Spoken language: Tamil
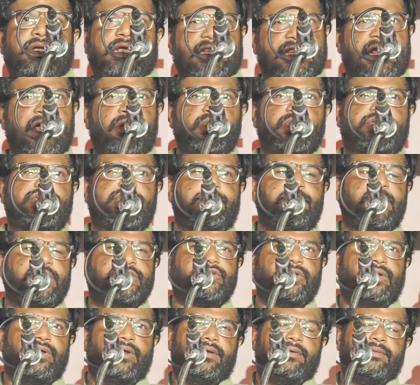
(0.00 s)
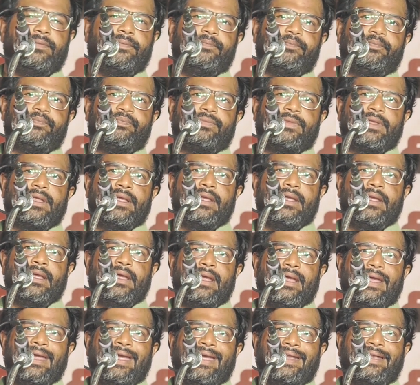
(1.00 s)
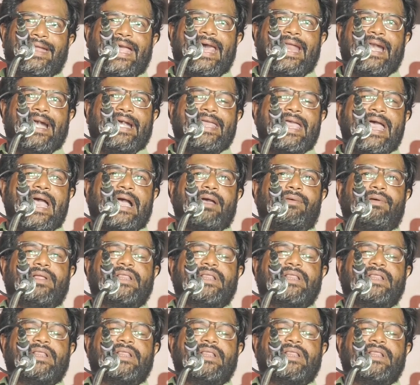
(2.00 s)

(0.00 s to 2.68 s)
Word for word: இதான் உச்சபட்சம் நேரடியாக